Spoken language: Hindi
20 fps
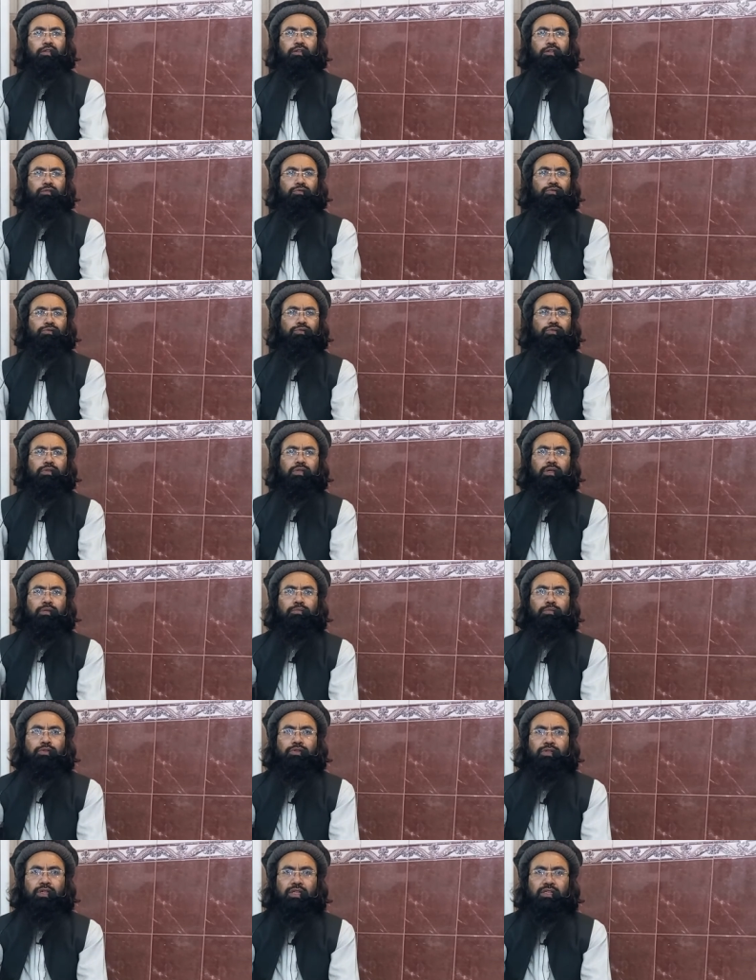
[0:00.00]
यहूद की
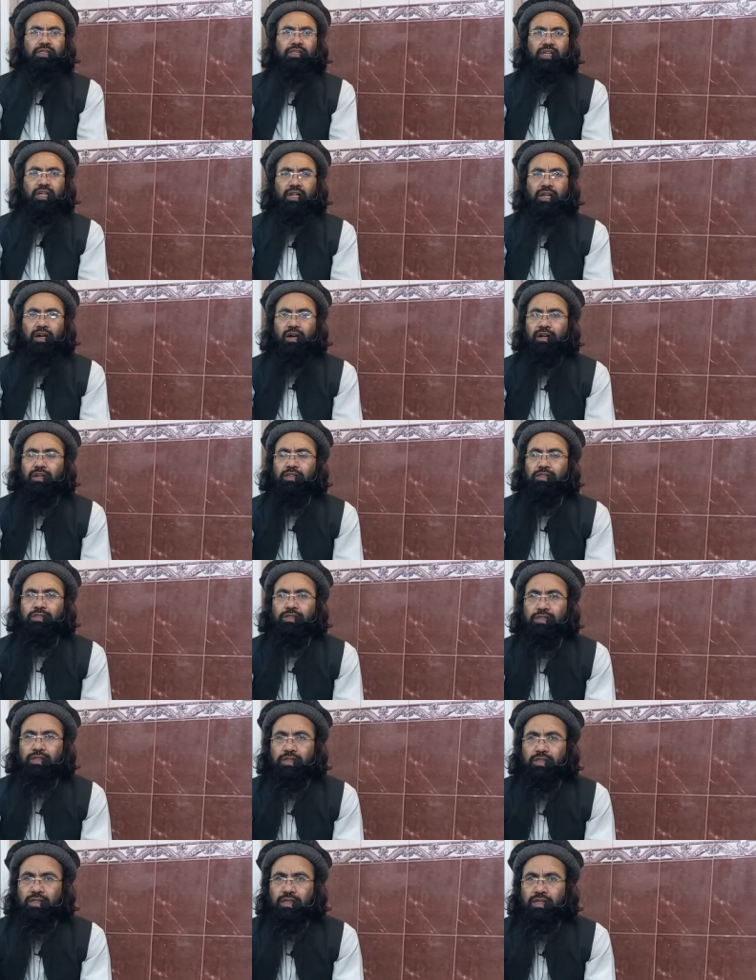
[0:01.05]
मुसलसल आहद
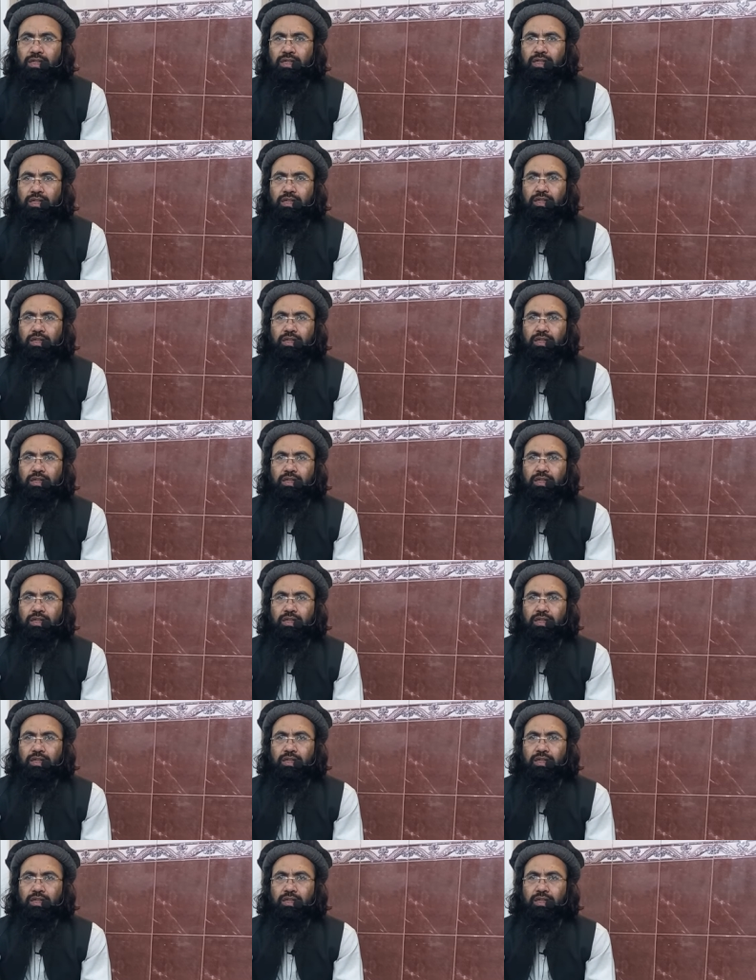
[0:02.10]
शिकनी